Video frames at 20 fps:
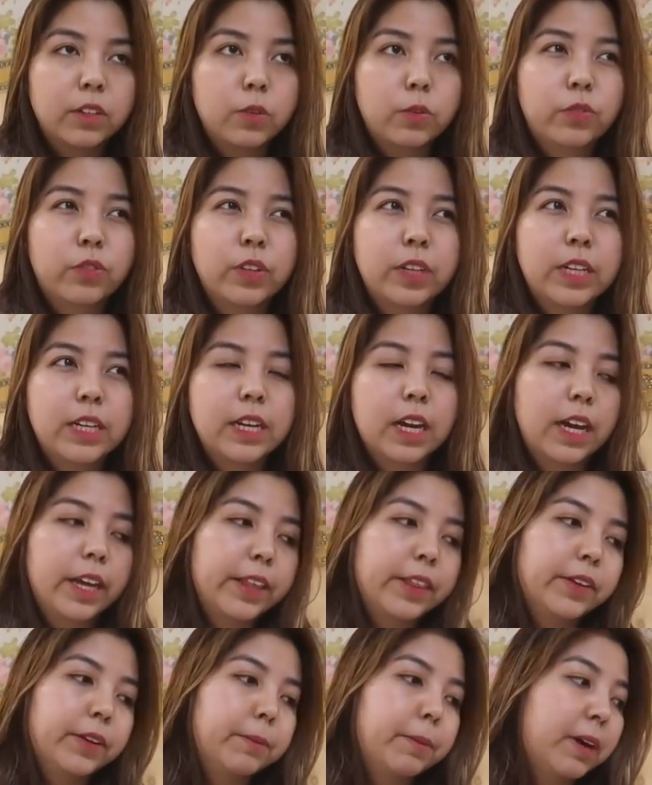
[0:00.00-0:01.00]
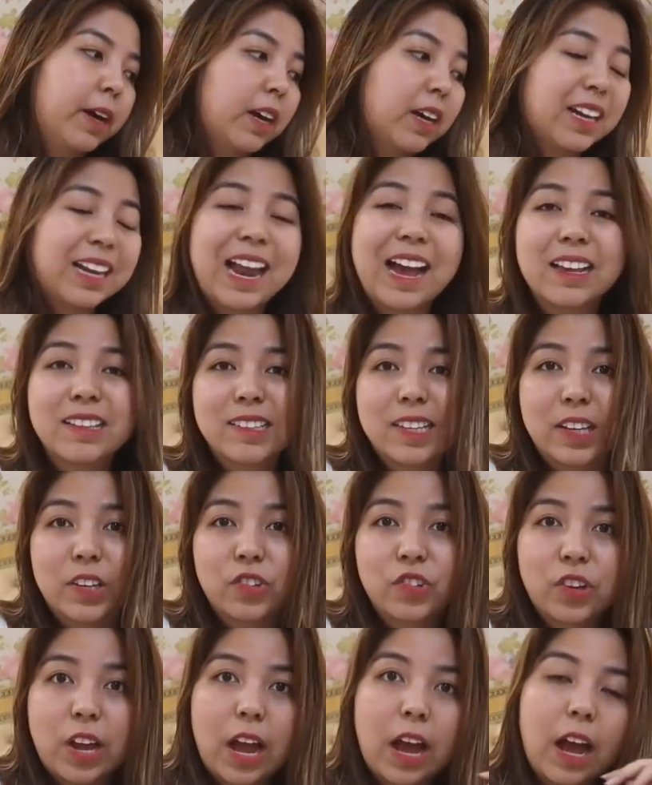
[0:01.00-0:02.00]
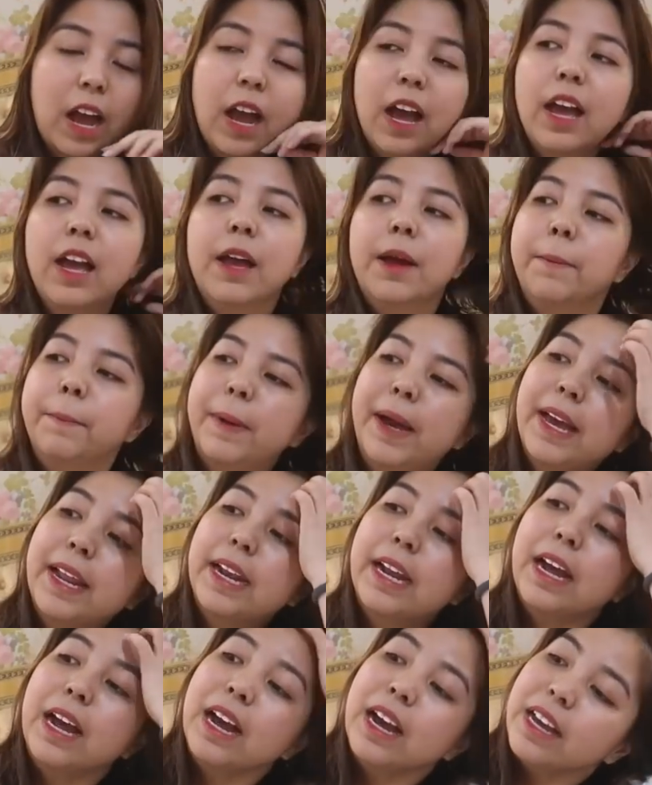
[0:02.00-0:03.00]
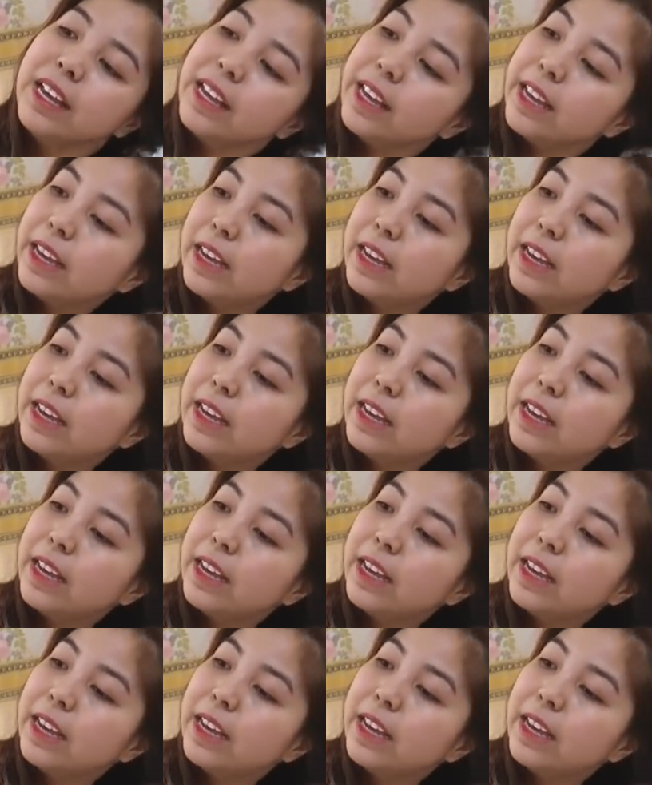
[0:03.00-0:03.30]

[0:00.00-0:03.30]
usually either mga classic siya para